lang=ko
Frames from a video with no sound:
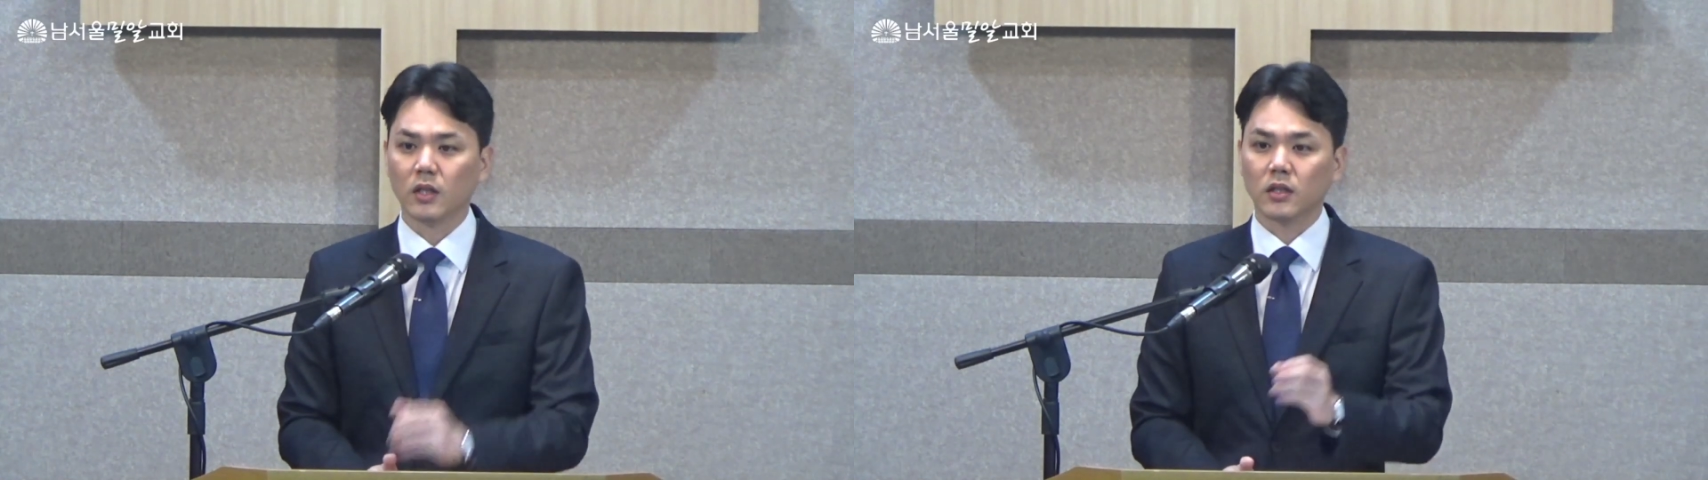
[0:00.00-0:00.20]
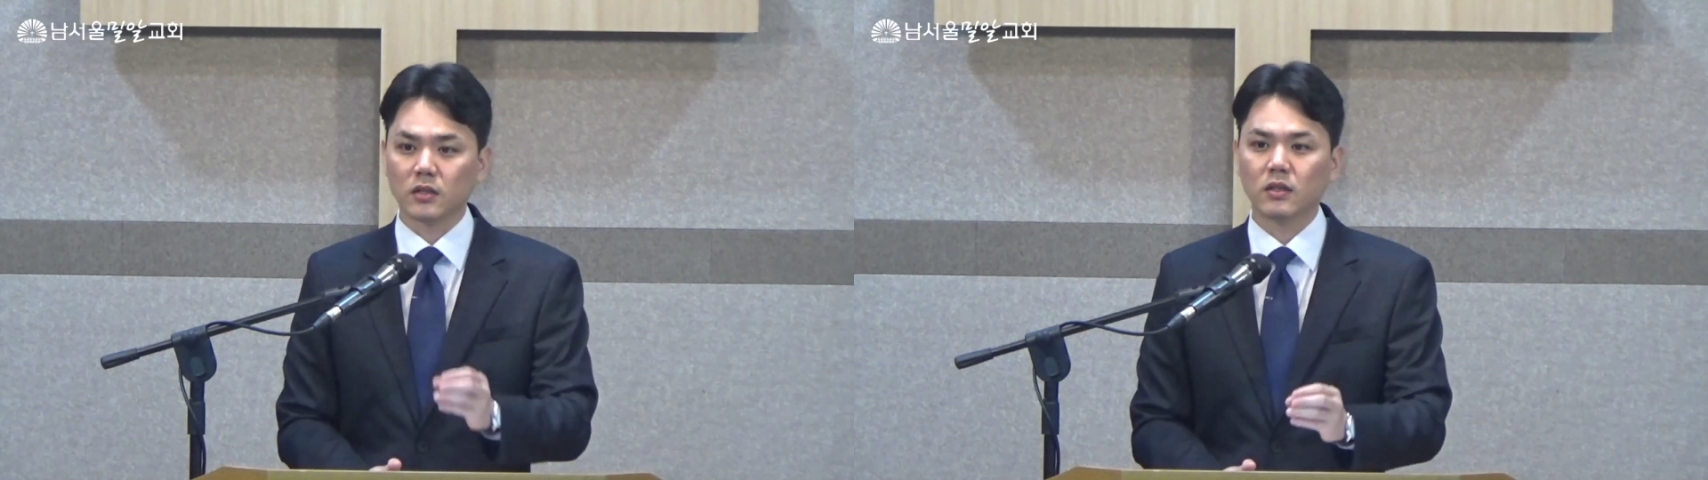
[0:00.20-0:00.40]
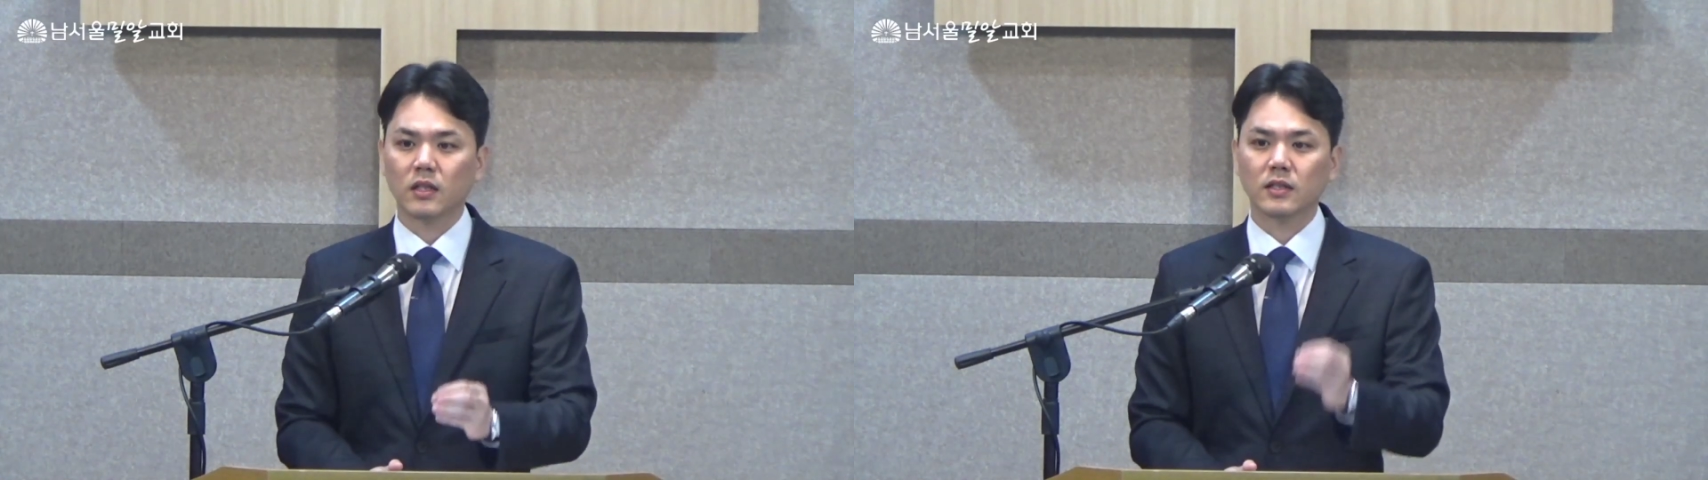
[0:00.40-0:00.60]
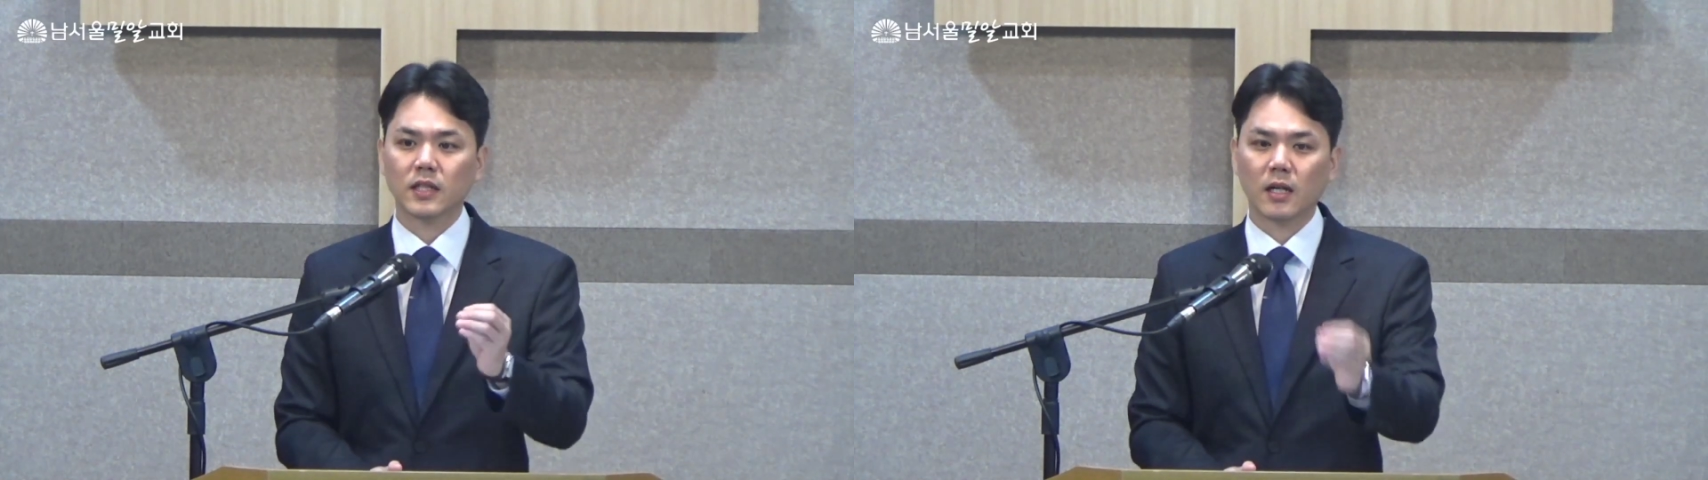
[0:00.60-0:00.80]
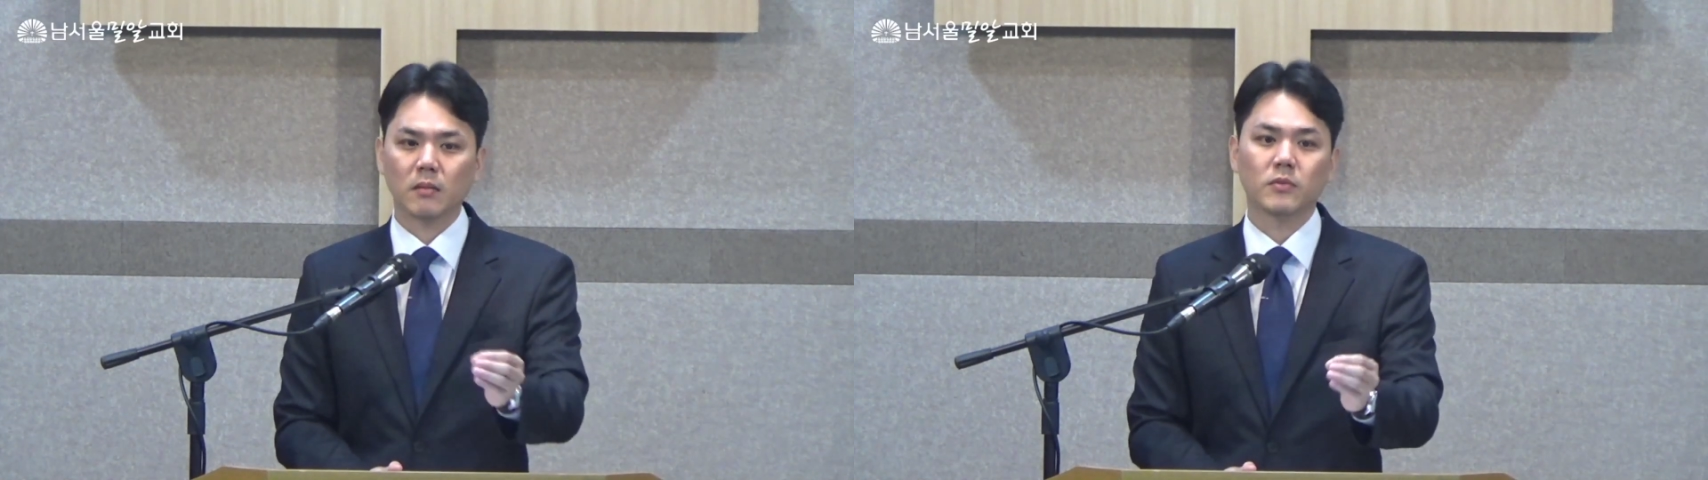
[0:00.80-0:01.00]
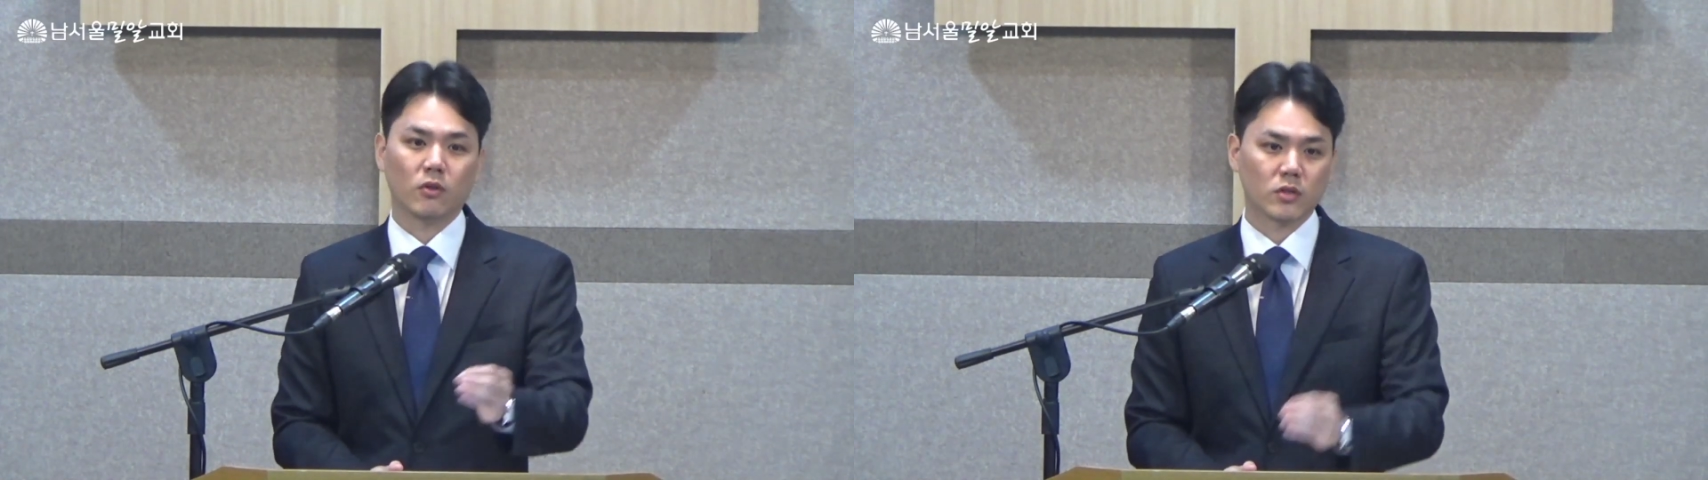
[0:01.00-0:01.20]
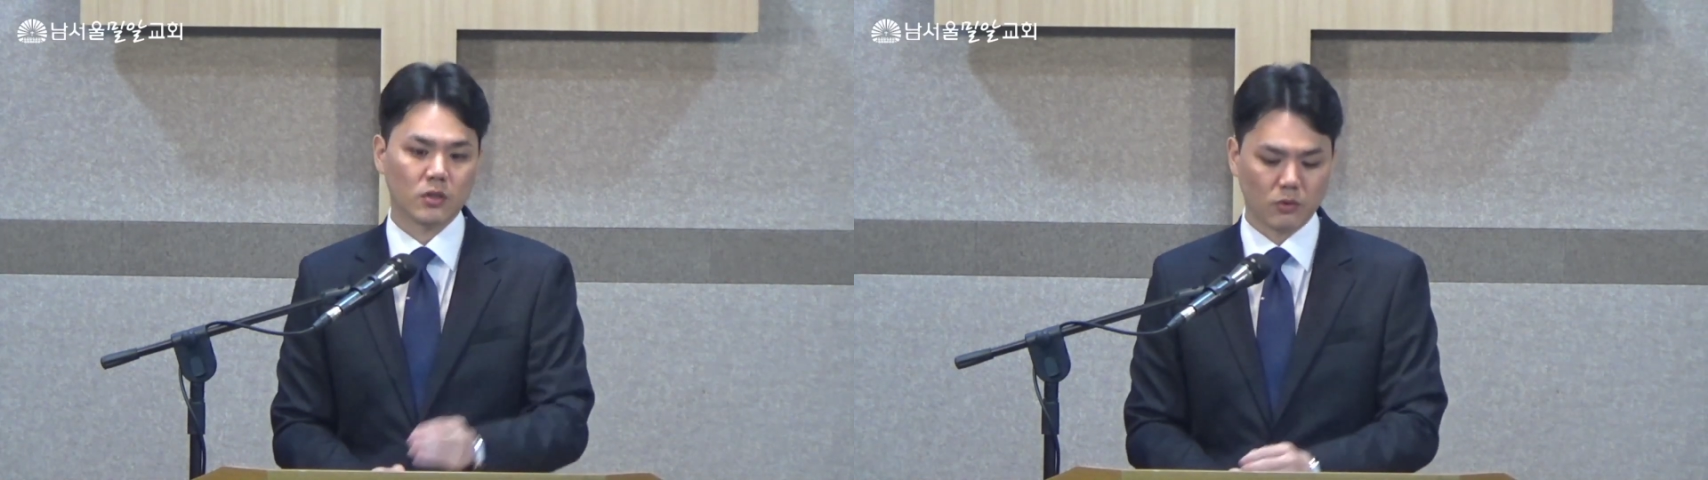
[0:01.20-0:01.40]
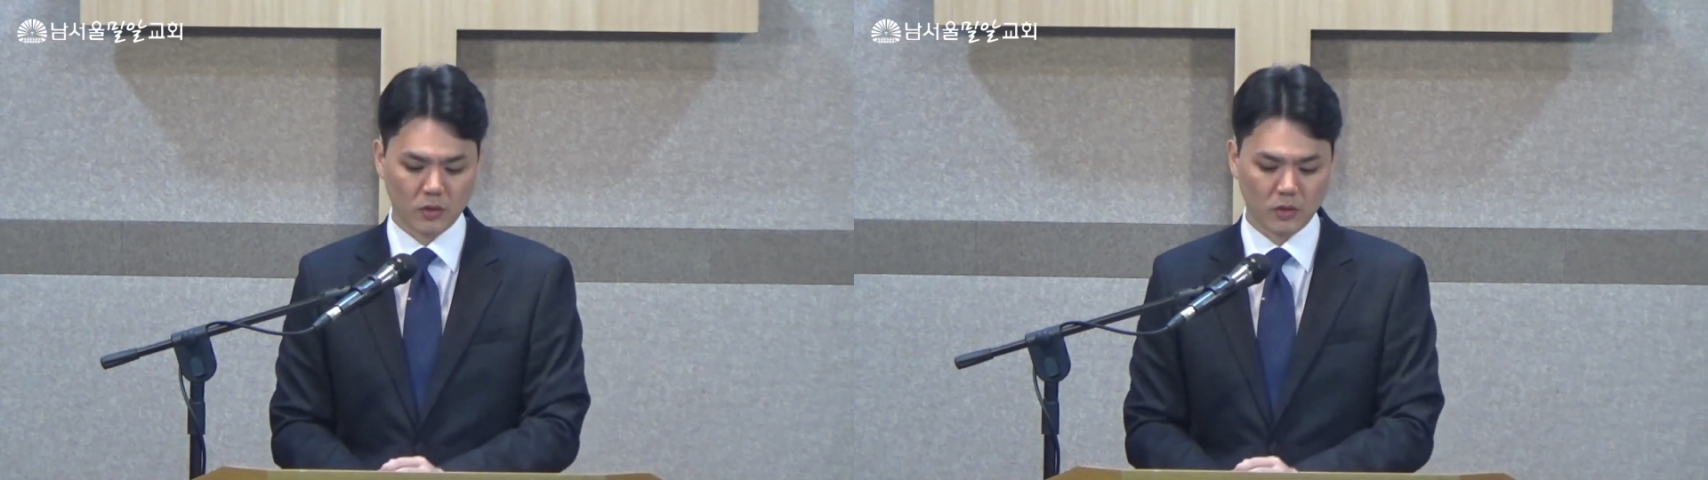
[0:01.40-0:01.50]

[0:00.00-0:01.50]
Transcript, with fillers: 그들의 삶 역시도